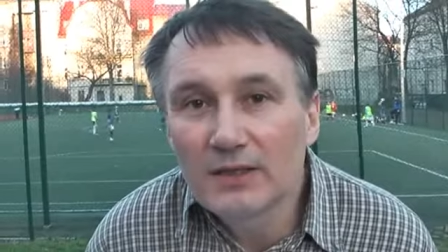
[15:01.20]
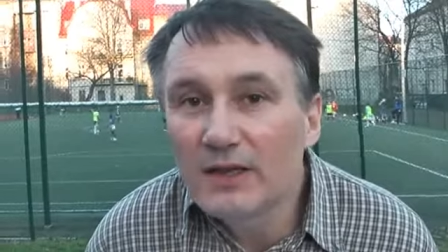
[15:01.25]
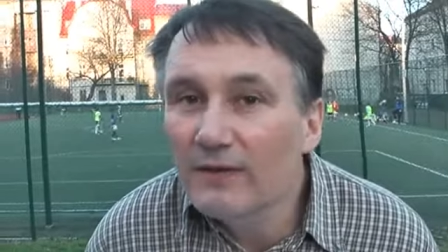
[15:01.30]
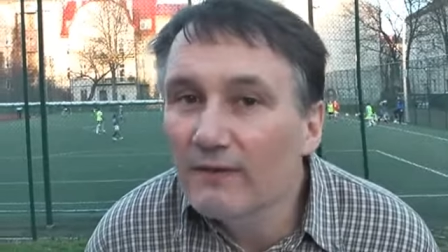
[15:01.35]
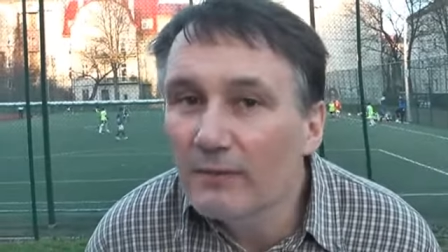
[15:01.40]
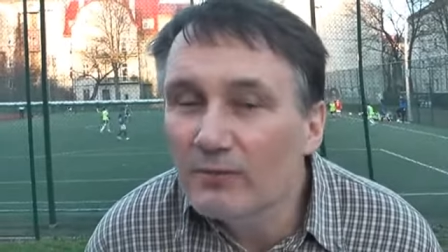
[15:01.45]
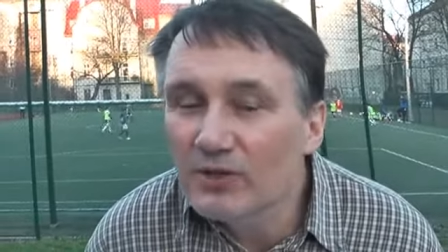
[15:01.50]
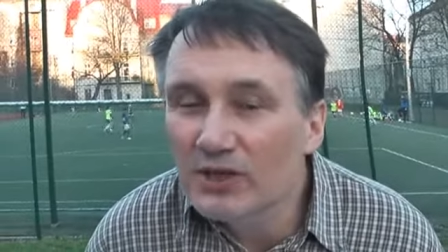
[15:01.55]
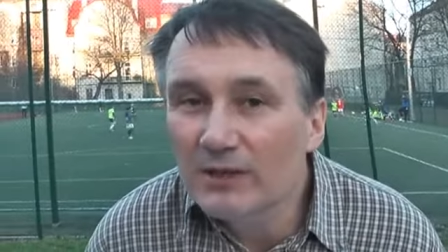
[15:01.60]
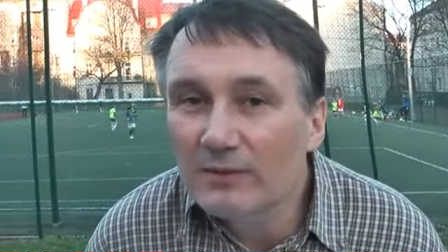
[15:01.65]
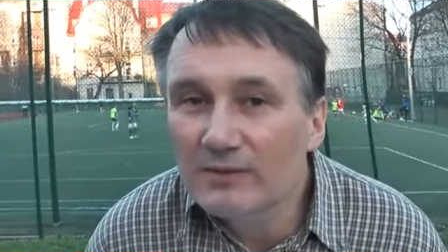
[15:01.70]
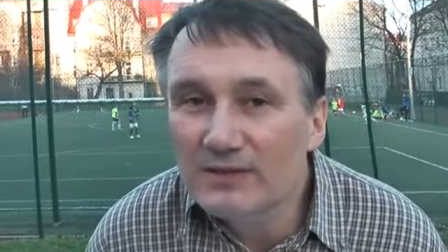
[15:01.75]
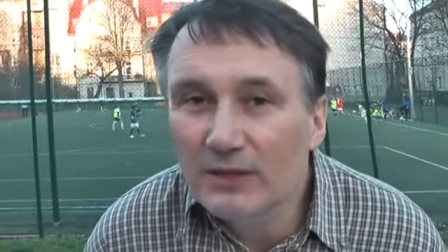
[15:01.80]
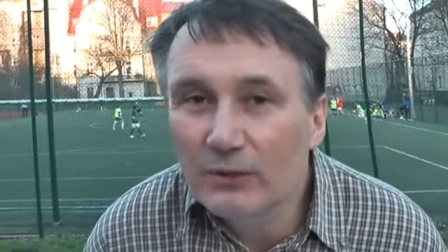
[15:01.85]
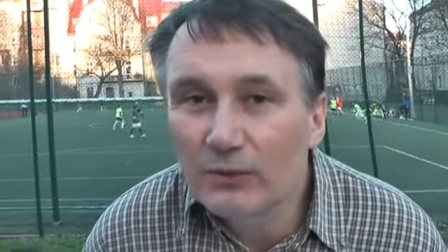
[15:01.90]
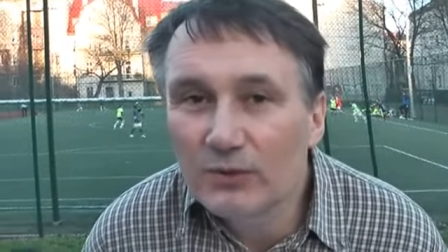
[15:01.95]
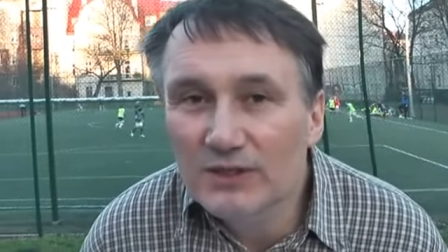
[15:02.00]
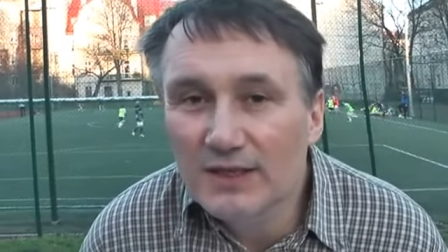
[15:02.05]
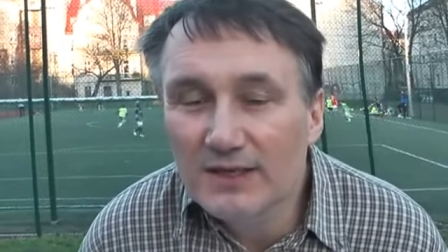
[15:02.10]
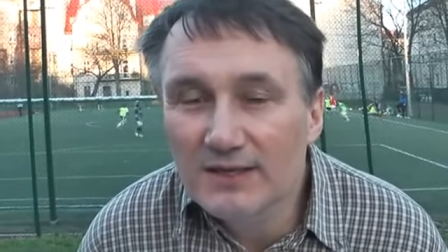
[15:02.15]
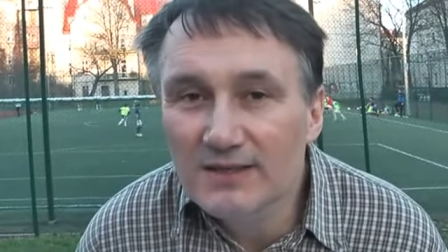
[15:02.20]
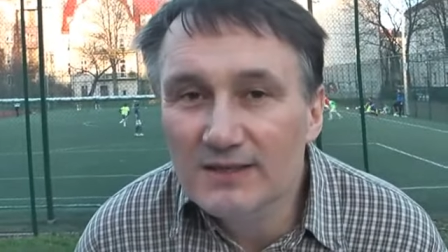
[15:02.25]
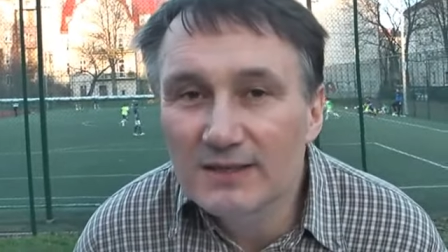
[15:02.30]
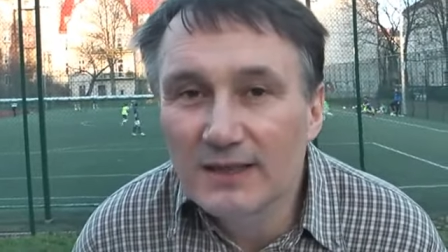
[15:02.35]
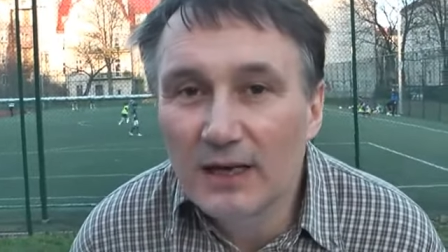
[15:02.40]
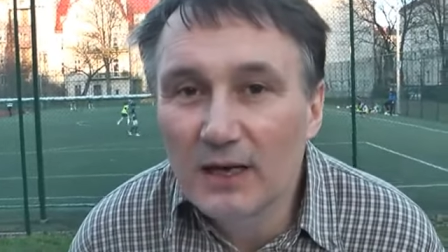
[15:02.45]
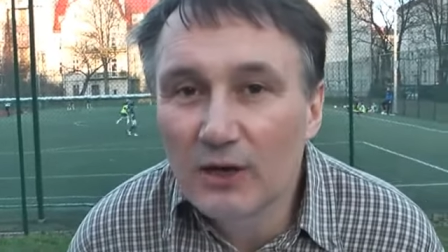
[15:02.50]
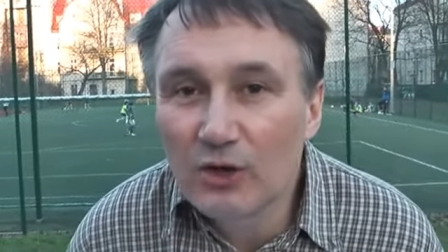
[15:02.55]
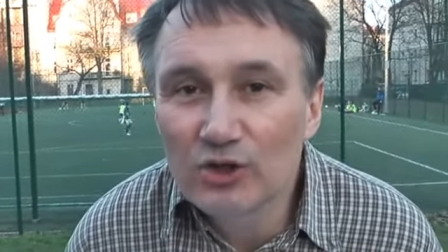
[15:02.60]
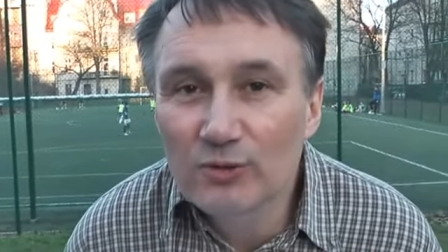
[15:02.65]
nie wiem, czekam cały czas
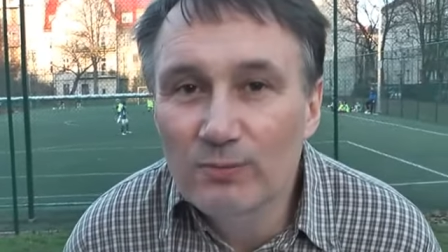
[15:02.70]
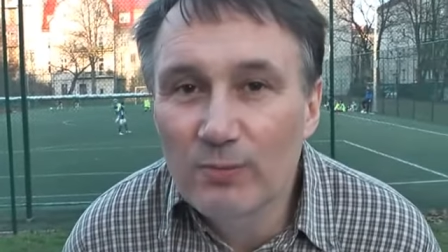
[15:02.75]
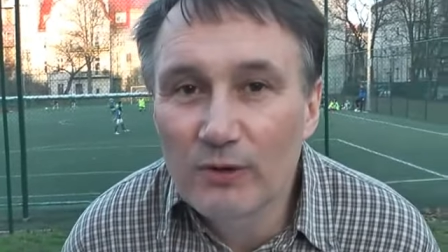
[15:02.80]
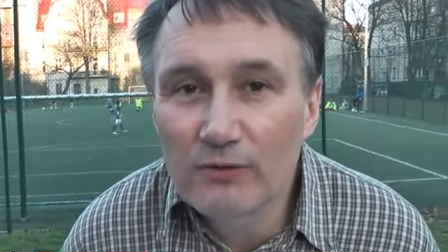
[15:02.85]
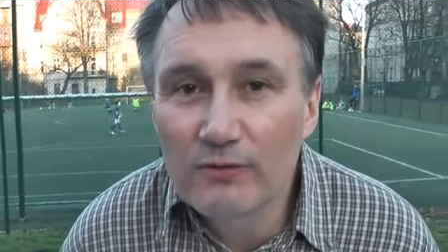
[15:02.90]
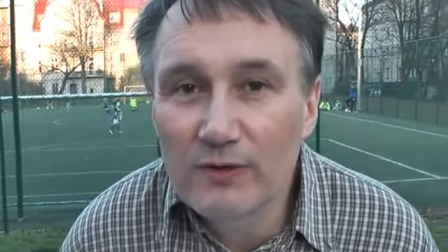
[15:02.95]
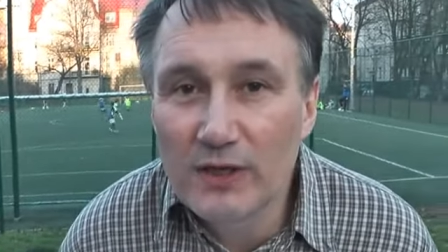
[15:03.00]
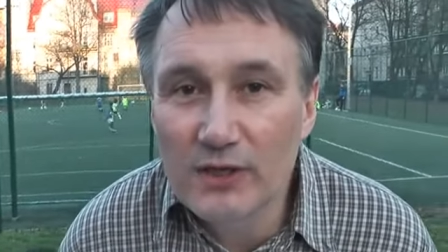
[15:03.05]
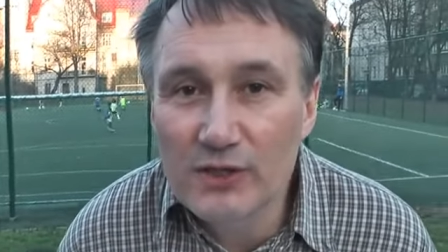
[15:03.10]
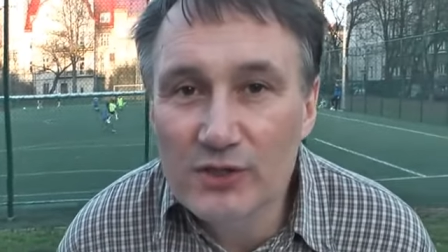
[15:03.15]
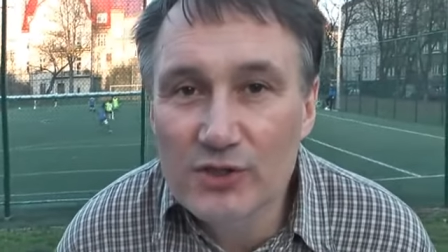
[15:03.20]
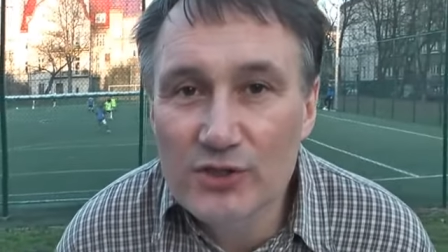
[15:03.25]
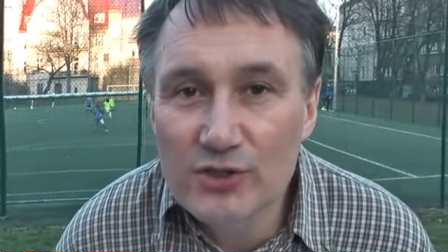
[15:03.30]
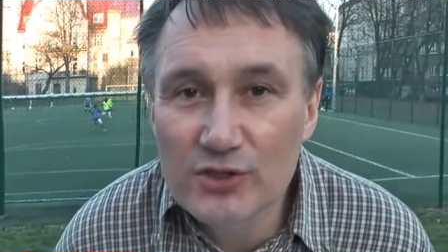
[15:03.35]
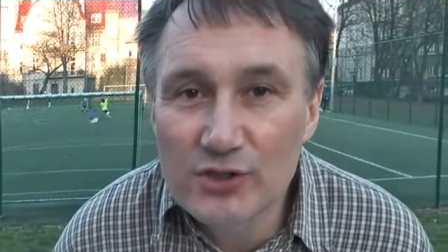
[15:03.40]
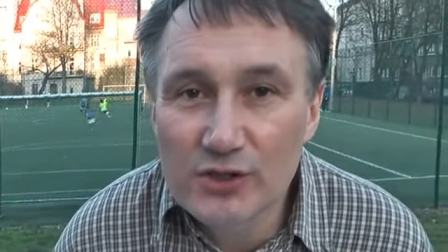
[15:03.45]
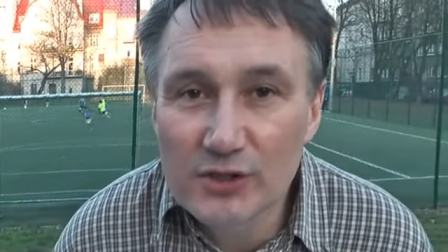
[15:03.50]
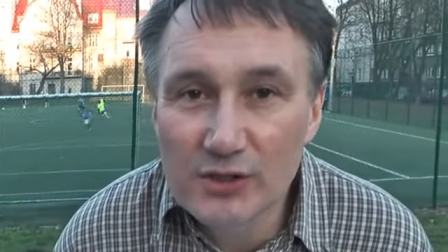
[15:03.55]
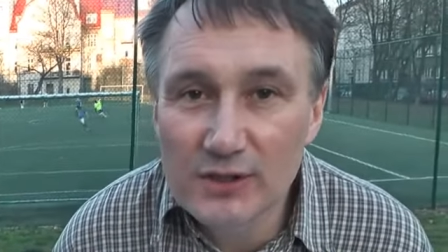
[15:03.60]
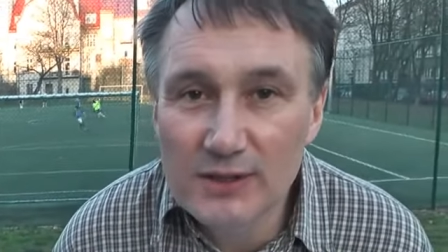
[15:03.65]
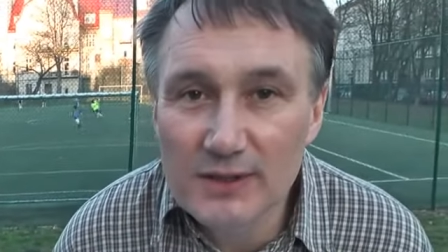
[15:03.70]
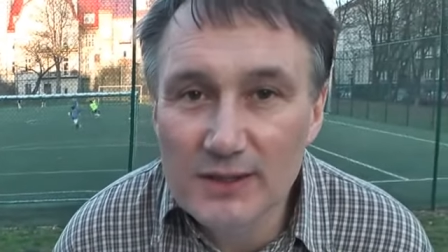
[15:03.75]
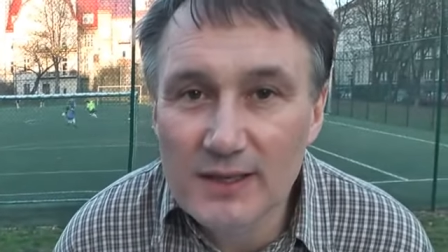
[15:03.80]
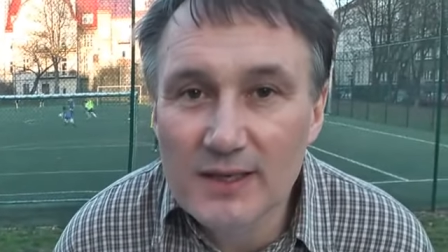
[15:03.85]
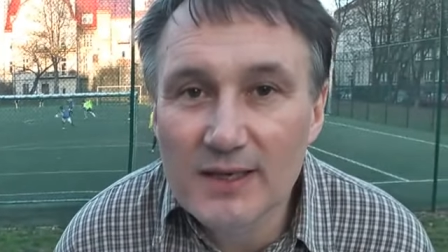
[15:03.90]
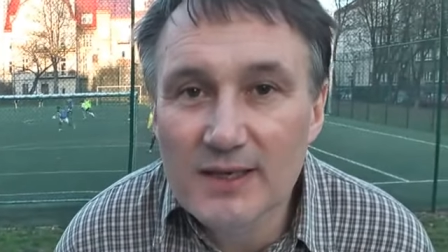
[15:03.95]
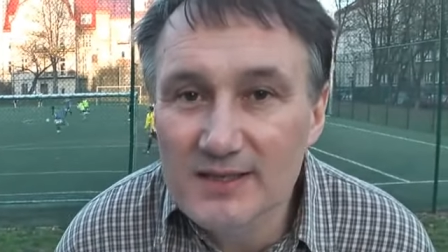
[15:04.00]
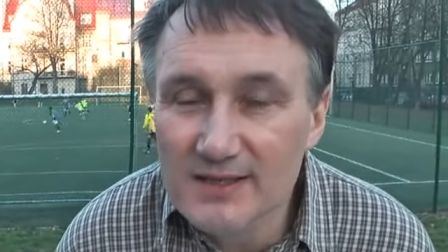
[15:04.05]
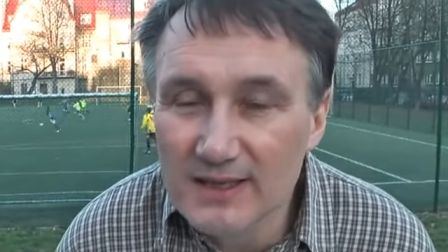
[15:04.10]
na odpowiedź yy,